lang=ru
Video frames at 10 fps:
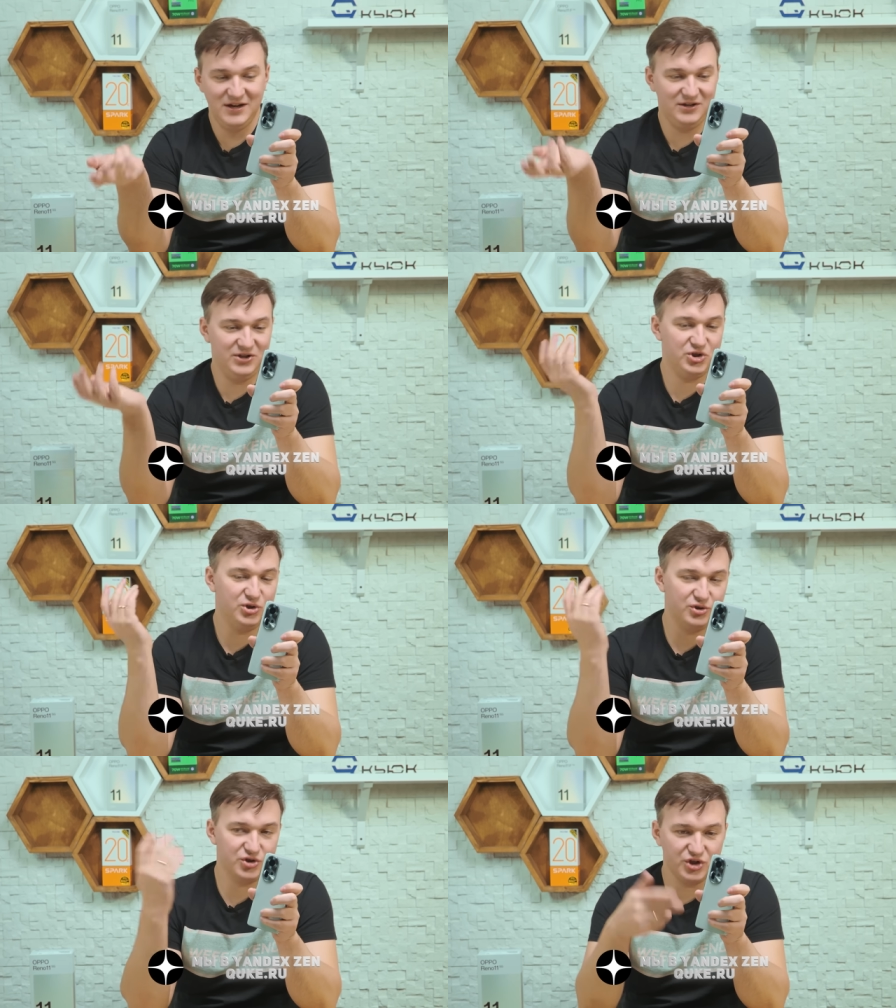
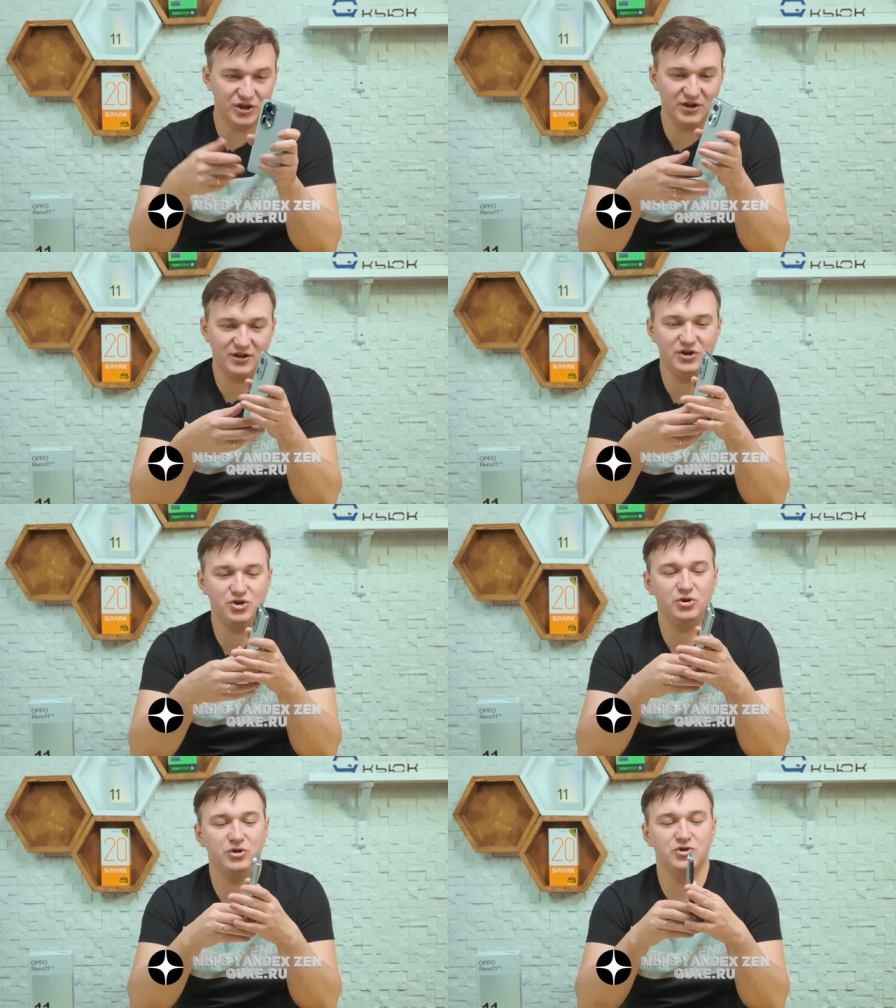Еще ширик,
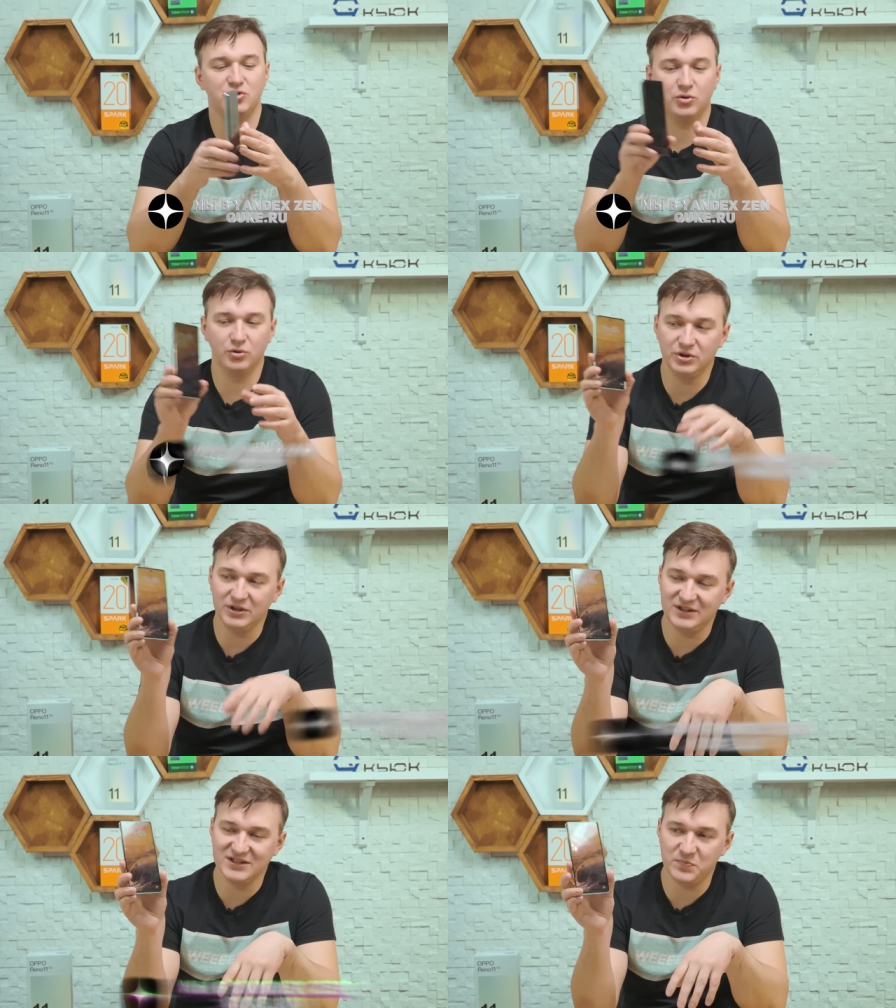еще
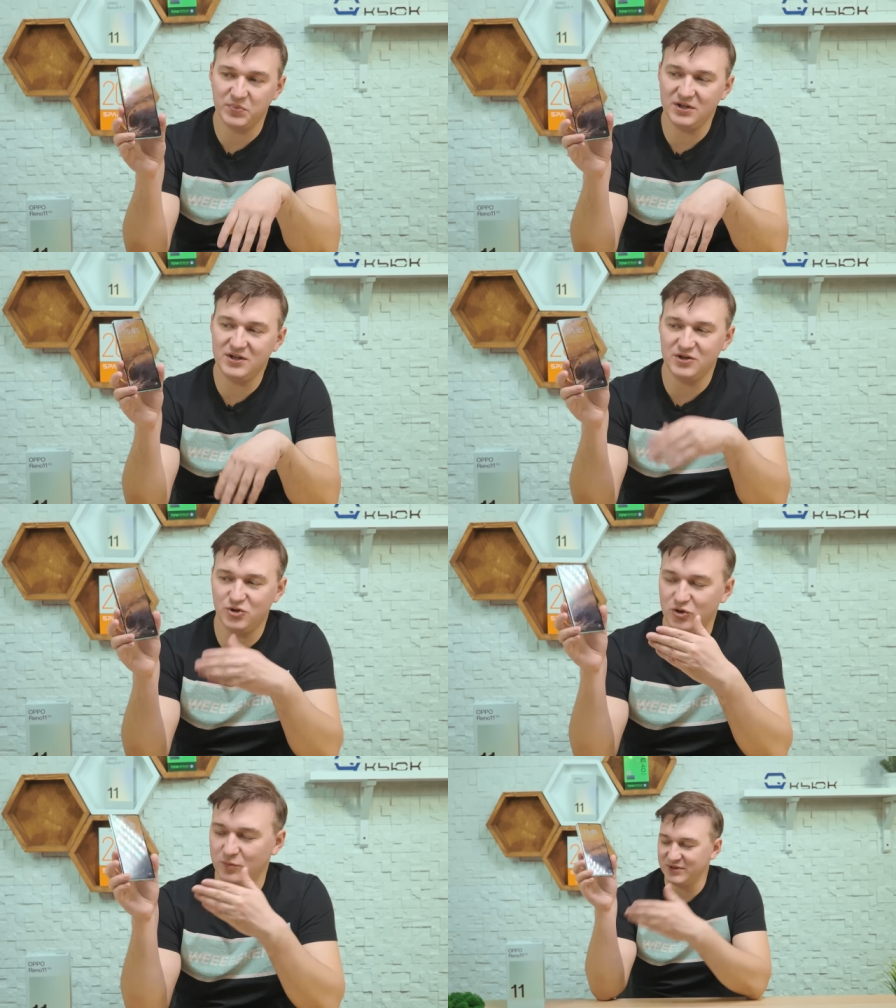изогнутый дисплей,
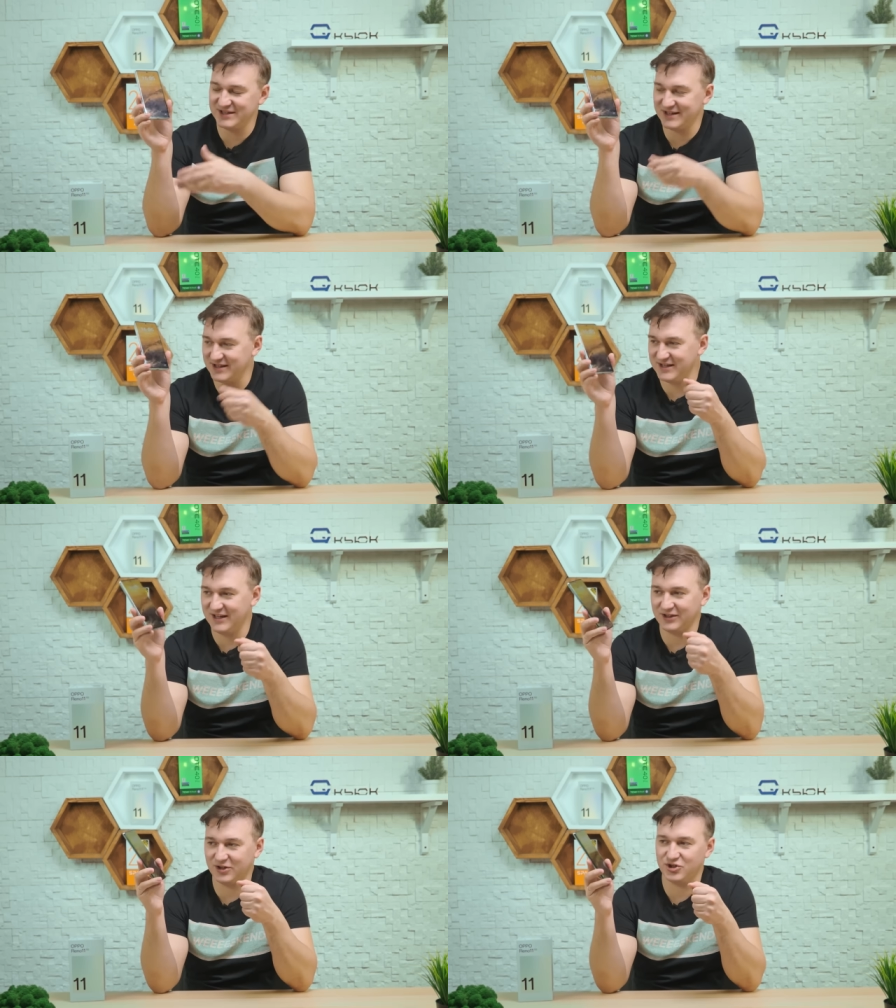еще быстрая
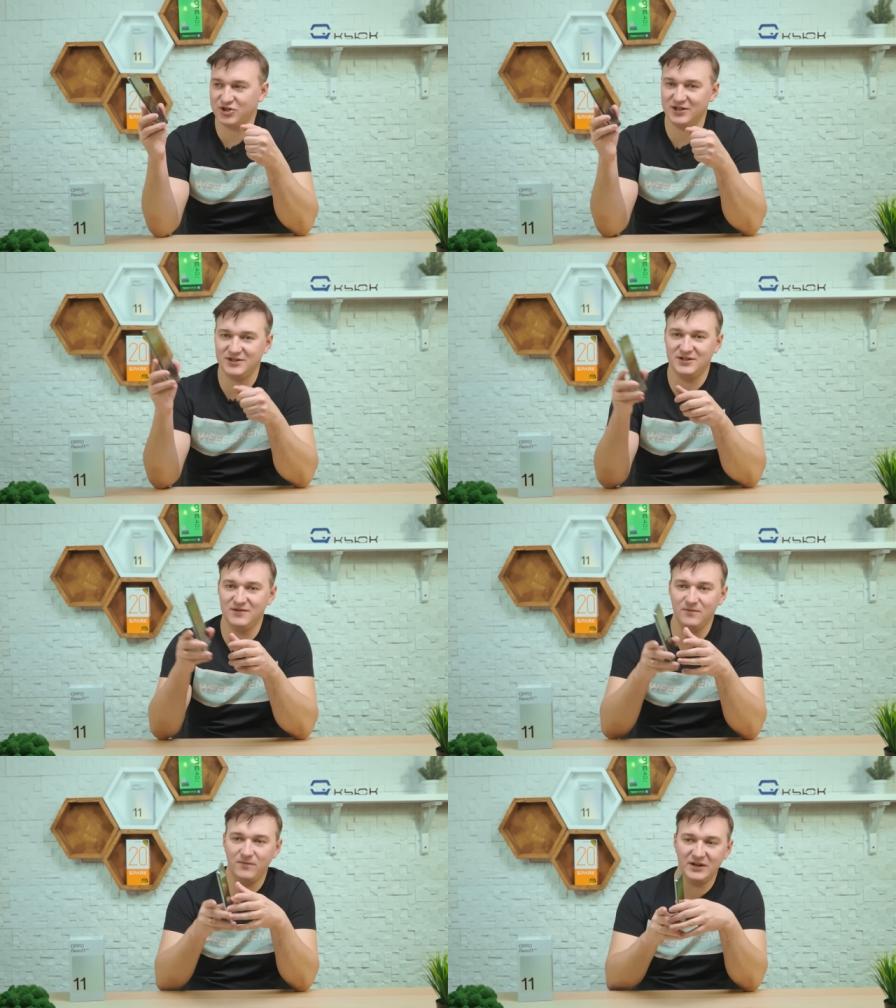зарядка
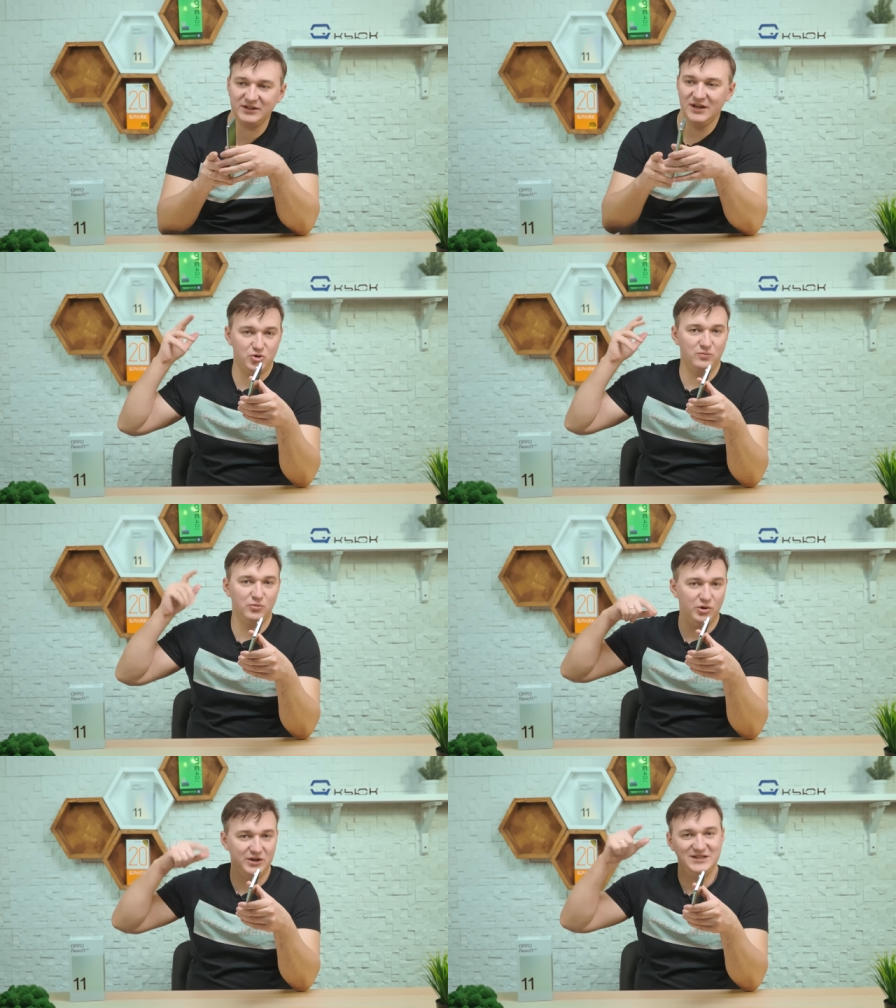67 ватт. Еще
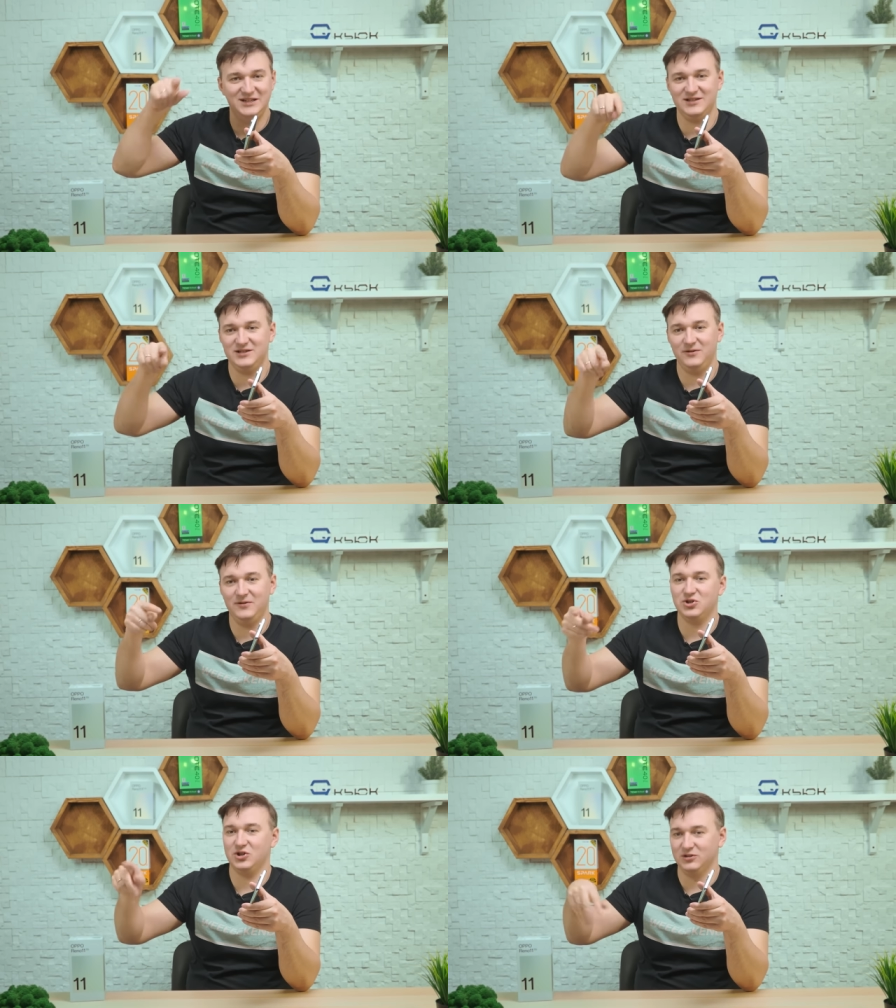много интересных
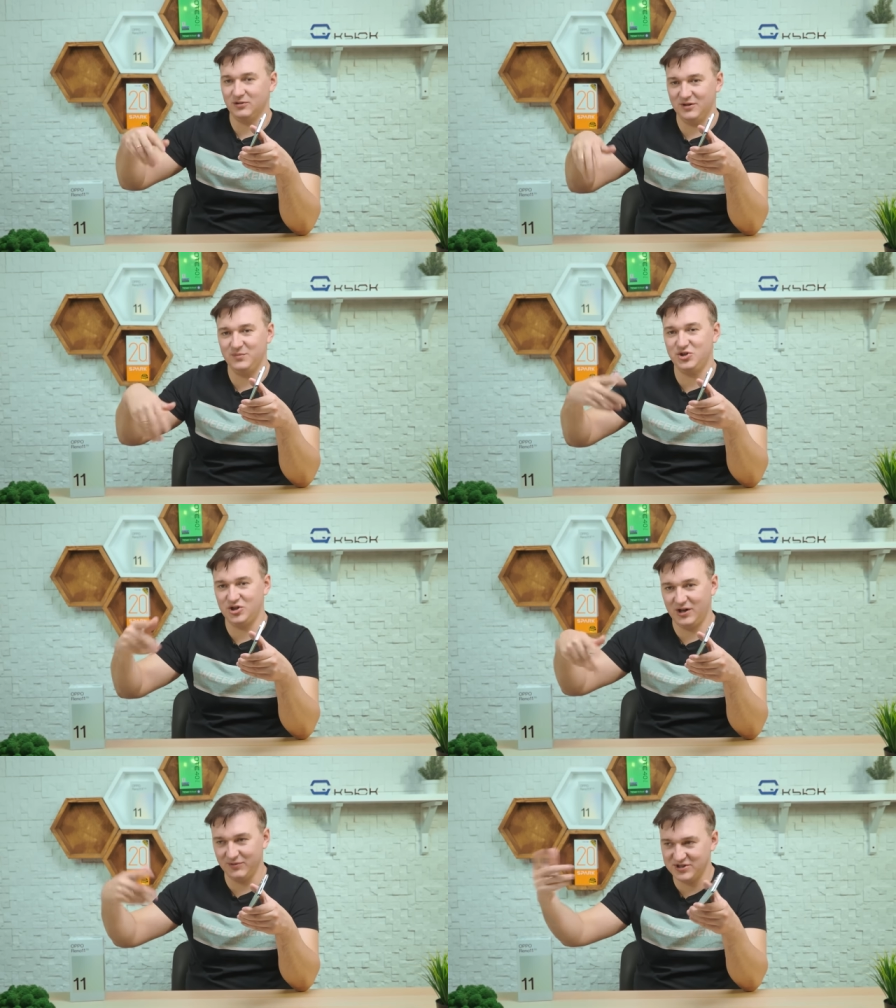фишек, которые
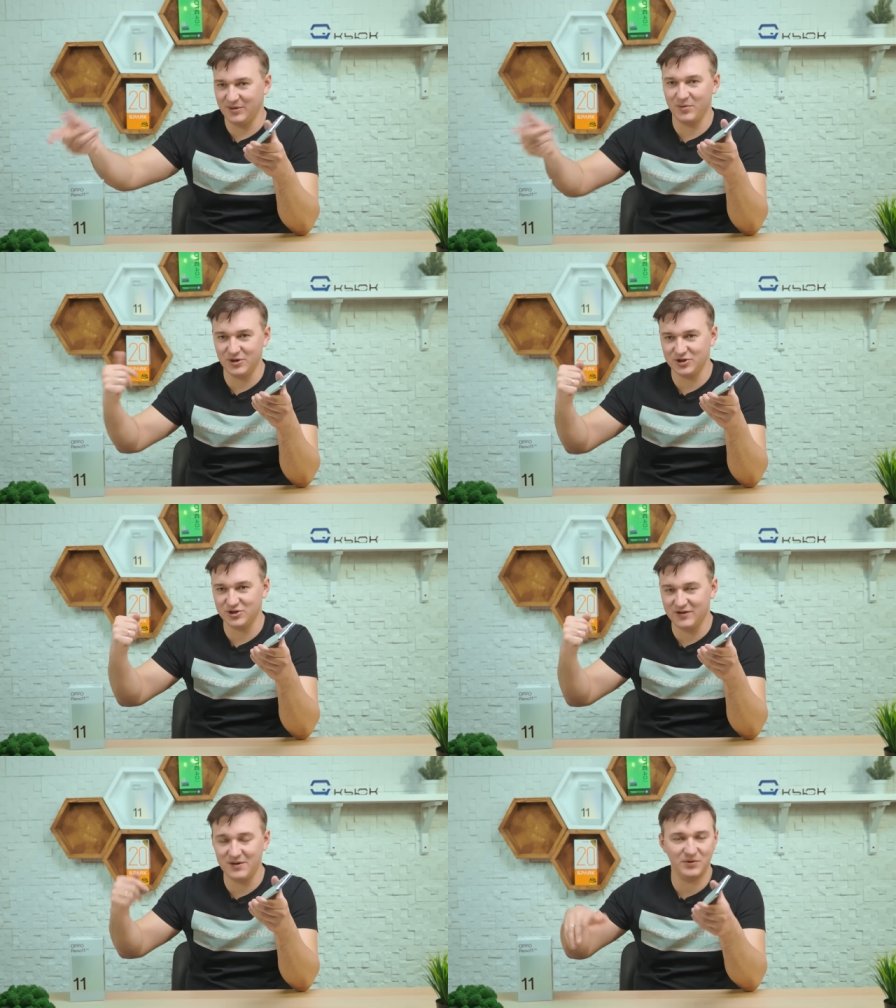обещали вот в самое
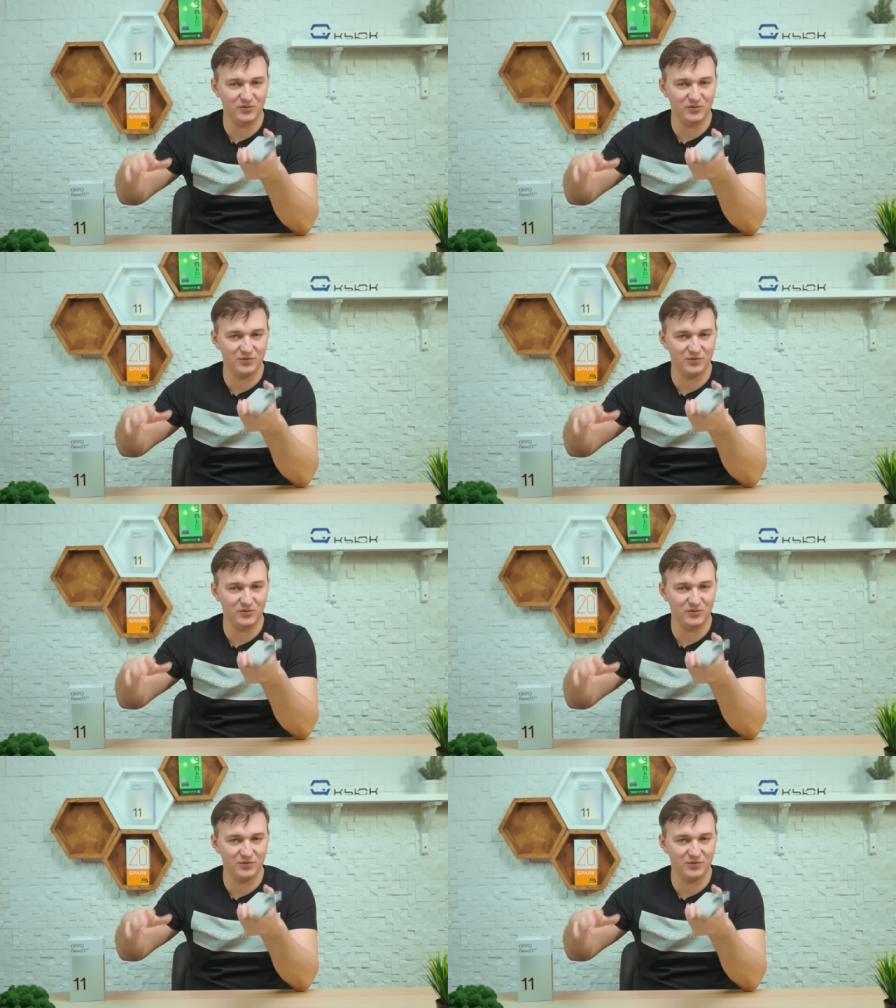ближайшее время.